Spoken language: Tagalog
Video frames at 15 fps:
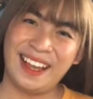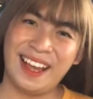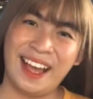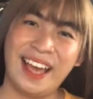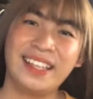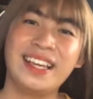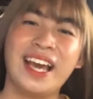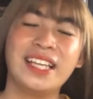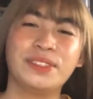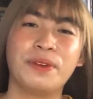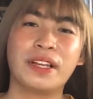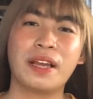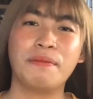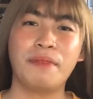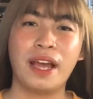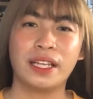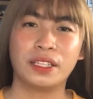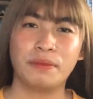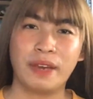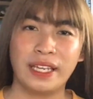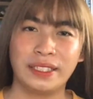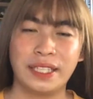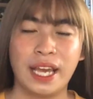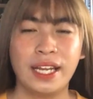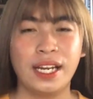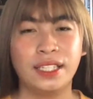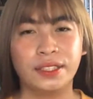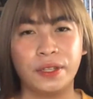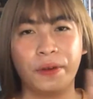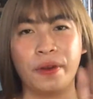Hi guys! Welcome back to my
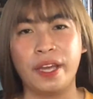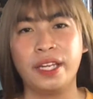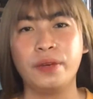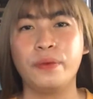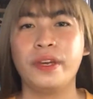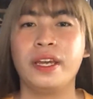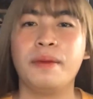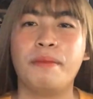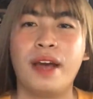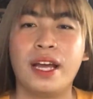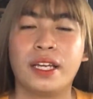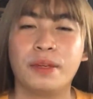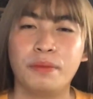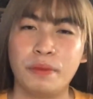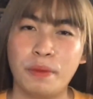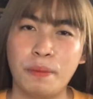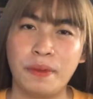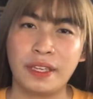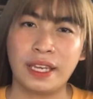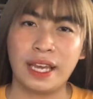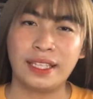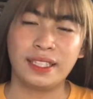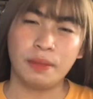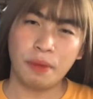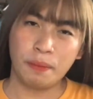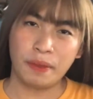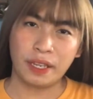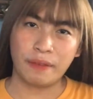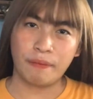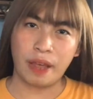channel. So, anyway, I'm back kung mabibigat. Give me
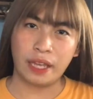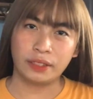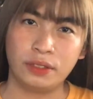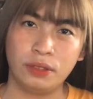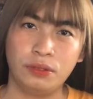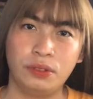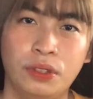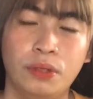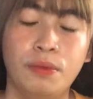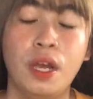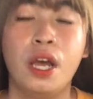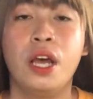bigay back. Chuchu.